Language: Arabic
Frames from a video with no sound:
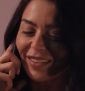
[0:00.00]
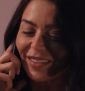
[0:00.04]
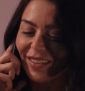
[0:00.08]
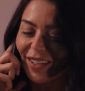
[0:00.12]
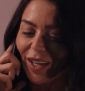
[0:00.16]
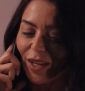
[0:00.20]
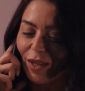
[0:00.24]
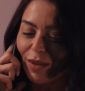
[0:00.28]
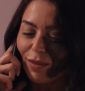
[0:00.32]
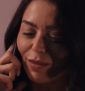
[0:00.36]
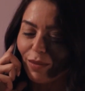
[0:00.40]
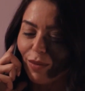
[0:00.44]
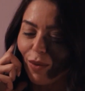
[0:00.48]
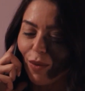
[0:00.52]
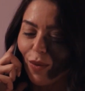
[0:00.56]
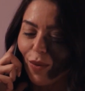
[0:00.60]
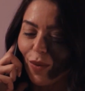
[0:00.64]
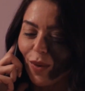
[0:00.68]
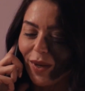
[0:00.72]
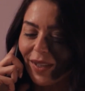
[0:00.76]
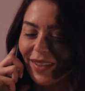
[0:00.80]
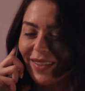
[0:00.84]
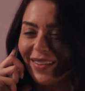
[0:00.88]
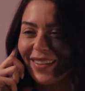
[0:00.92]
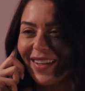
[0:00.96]
طيب هو
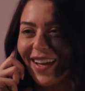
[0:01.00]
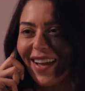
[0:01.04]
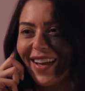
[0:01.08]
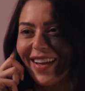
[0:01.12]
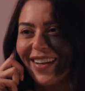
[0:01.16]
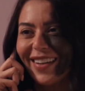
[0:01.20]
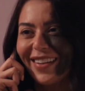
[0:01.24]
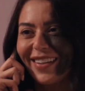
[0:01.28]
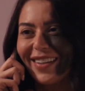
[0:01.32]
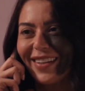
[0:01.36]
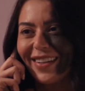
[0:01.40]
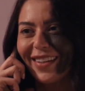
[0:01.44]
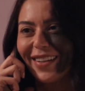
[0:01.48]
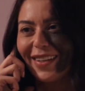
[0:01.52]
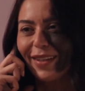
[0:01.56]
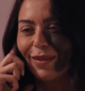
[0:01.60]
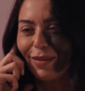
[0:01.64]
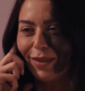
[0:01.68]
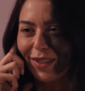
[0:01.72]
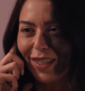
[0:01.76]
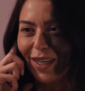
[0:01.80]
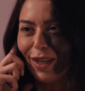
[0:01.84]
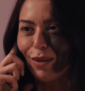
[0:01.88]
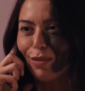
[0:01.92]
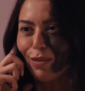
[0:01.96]
انت ليه
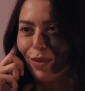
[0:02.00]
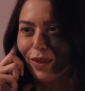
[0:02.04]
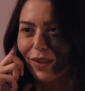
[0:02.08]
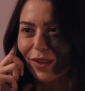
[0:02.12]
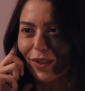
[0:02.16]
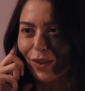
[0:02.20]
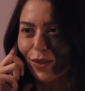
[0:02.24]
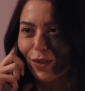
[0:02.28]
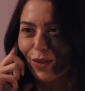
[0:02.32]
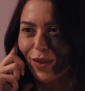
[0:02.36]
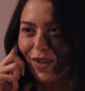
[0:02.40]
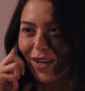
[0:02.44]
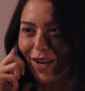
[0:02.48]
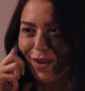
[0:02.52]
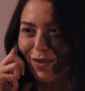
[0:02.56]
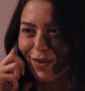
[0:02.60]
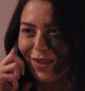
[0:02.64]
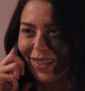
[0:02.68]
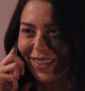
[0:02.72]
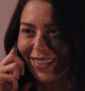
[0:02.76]
بتحب التصوير قوي